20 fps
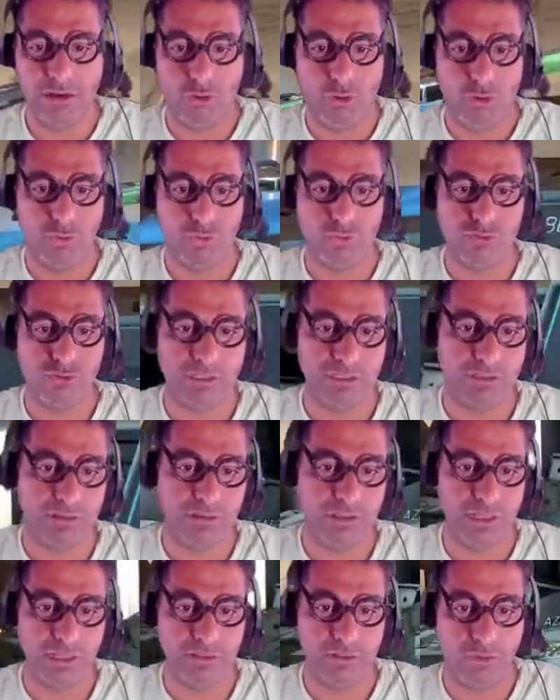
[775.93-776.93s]
10
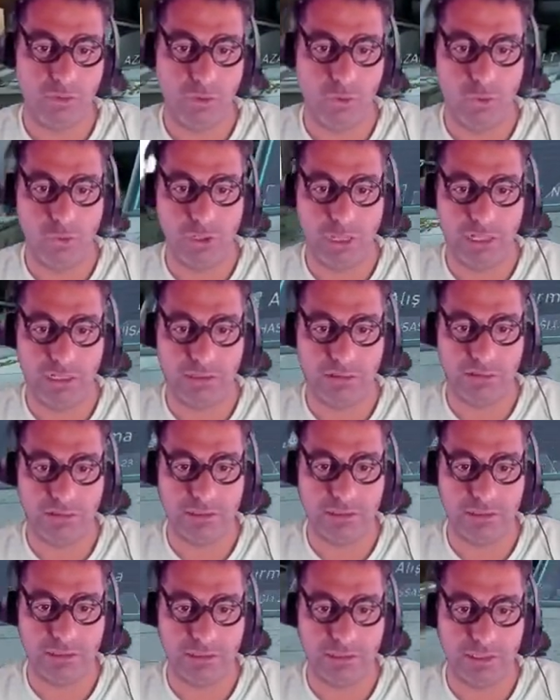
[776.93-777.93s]
üzerinden 10 aldı.